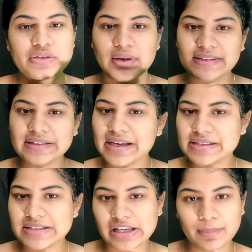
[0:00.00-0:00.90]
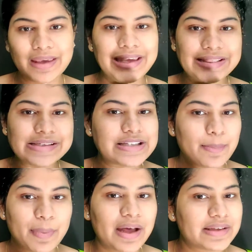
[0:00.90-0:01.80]
ஸோ இதுதான் ஸ்டீமிங் இந்த
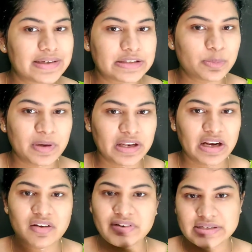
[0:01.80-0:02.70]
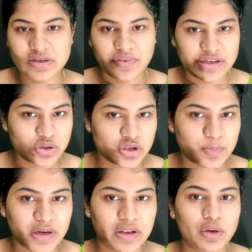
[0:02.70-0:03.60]
ஸ்டெப்பை அதுக்கடுத்து பண்ணிடுங்க ஃபஸ்ட்டு ஃபேஸ் வாஷ்
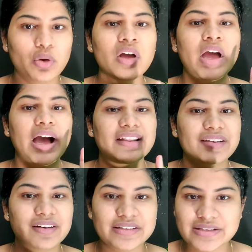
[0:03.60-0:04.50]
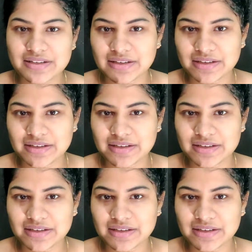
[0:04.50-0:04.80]
பண்ணிடணும் அதுக்கடுத்து